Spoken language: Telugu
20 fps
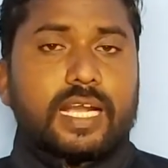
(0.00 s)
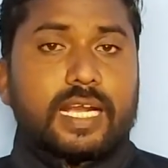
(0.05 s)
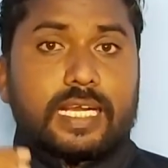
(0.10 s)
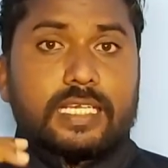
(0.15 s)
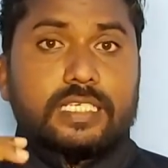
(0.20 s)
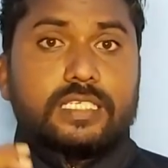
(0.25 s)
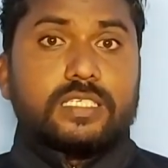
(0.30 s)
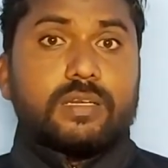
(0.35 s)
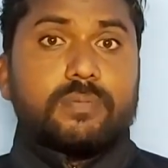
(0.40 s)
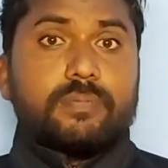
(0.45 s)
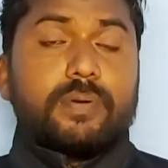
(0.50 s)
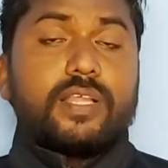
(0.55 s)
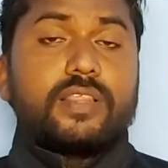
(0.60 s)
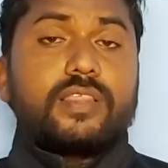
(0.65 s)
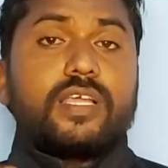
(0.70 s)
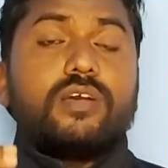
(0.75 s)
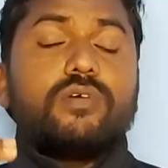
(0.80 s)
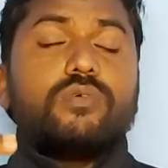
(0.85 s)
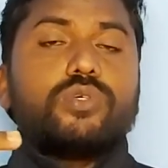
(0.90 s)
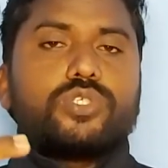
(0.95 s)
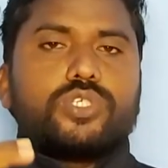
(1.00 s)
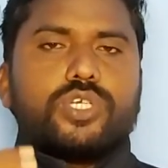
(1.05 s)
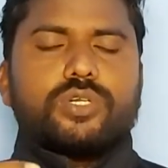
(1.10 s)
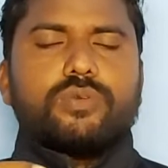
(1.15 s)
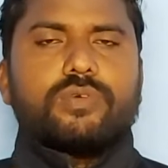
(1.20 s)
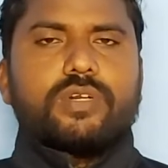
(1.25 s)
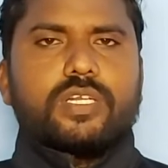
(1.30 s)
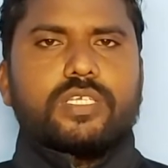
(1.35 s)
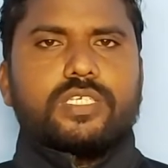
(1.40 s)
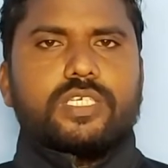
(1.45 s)
కష్టపడితే
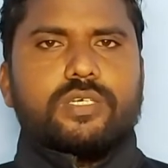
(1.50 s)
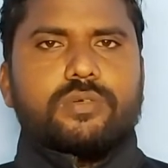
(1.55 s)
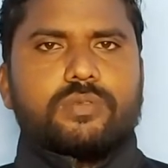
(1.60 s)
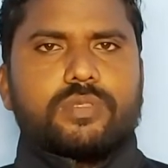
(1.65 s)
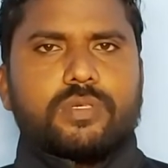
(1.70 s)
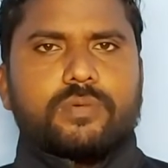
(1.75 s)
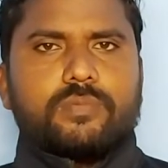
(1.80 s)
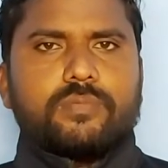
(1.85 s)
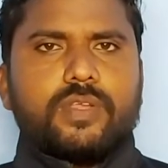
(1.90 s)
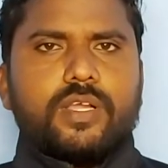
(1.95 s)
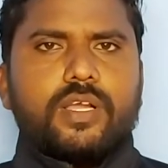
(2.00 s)
వచ్చేటువంటి జీవితం